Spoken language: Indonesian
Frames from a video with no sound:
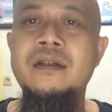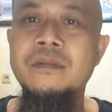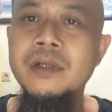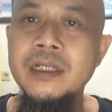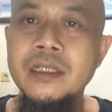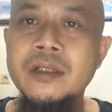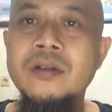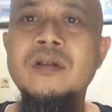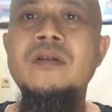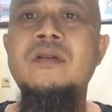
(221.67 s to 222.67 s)

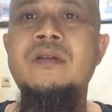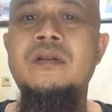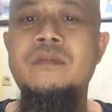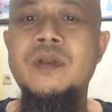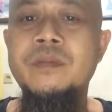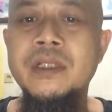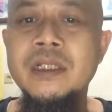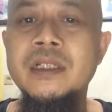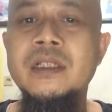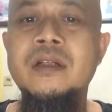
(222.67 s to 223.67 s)
beliau memiliki